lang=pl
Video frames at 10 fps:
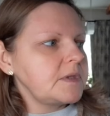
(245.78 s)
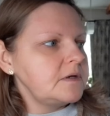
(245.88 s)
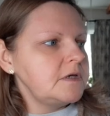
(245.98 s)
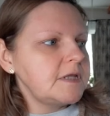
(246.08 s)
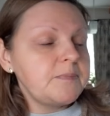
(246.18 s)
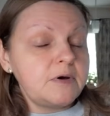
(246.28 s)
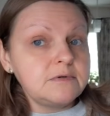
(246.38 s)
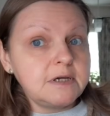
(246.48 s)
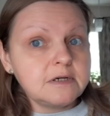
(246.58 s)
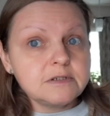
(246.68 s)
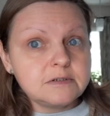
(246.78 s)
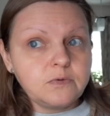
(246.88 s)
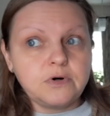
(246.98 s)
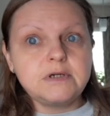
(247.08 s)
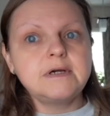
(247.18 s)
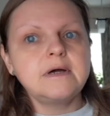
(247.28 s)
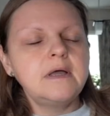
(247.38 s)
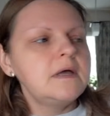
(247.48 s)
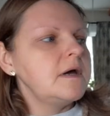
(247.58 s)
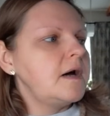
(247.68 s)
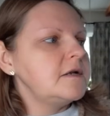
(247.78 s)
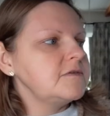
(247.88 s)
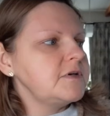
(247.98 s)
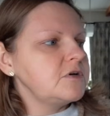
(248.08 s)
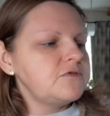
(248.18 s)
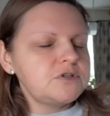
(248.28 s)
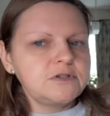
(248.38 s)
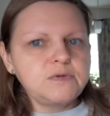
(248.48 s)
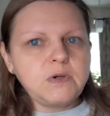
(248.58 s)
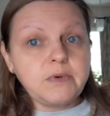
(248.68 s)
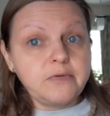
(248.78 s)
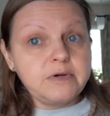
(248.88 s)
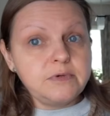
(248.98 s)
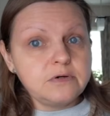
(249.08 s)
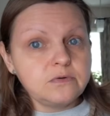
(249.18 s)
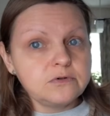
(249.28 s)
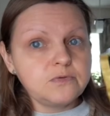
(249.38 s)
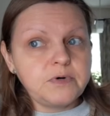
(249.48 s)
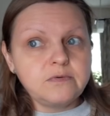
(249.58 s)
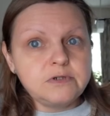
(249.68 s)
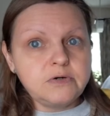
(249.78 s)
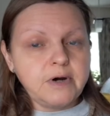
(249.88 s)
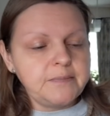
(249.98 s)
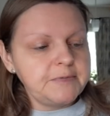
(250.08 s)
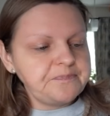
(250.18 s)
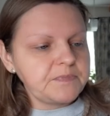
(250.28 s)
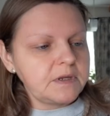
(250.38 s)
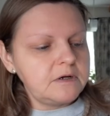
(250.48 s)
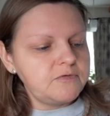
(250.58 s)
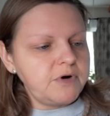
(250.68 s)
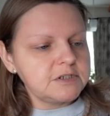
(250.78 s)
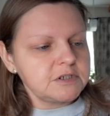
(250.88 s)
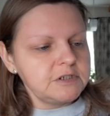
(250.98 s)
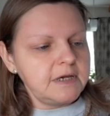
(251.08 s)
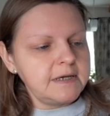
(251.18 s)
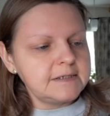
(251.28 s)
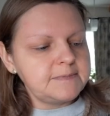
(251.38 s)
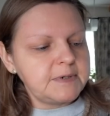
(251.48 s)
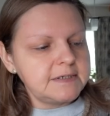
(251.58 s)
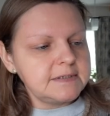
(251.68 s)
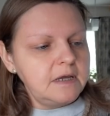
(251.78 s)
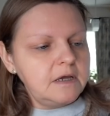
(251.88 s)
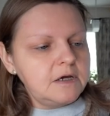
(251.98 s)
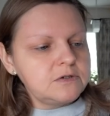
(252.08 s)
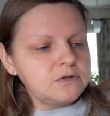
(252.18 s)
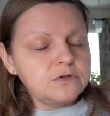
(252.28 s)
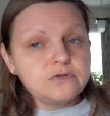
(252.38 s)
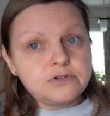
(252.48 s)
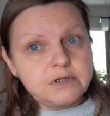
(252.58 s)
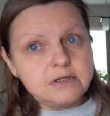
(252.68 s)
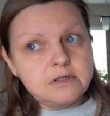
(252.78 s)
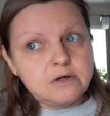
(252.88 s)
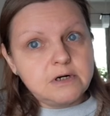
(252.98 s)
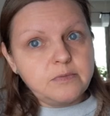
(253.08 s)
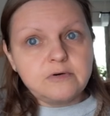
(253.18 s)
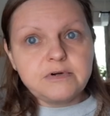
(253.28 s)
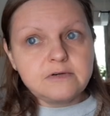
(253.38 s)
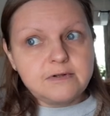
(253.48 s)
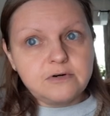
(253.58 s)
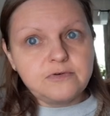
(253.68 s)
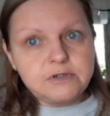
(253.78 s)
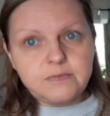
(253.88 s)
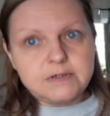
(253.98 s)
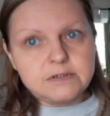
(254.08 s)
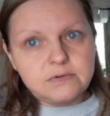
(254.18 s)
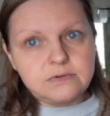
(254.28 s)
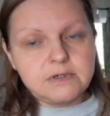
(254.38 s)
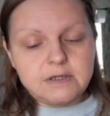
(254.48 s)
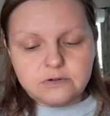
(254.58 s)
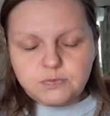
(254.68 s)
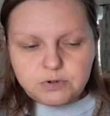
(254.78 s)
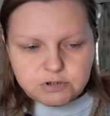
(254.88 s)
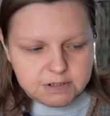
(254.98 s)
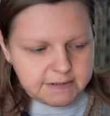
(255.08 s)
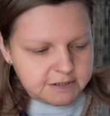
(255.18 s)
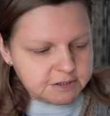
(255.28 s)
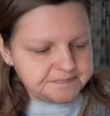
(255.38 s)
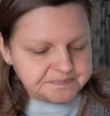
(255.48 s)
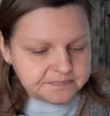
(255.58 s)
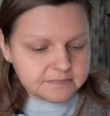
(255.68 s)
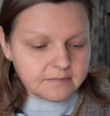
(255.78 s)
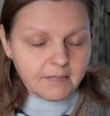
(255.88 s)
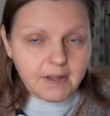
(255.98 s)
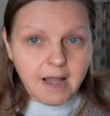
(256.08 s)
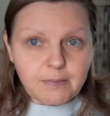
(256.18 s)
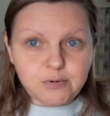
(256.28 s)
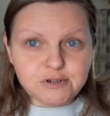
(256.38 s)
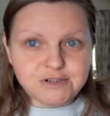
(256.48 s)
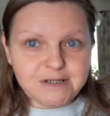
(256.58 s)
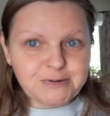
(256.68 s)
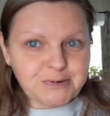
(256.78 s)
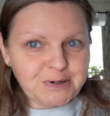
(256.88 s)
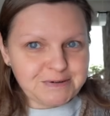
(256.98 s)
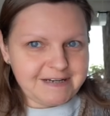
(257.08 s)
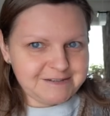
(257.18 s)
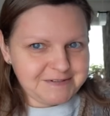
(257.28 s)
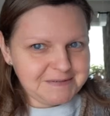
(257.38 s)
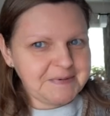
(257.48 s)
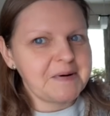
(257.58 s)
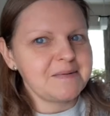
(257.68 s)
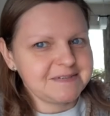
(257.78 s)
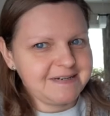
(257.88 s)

i napełnię słoik, ale chwilowo, że tymi małymi uzupełniłam e, właśnie ekspres, no to już tej kilogramowej chwilowo nie będę tutaj rozpoczynać a później drugą też wsypałam,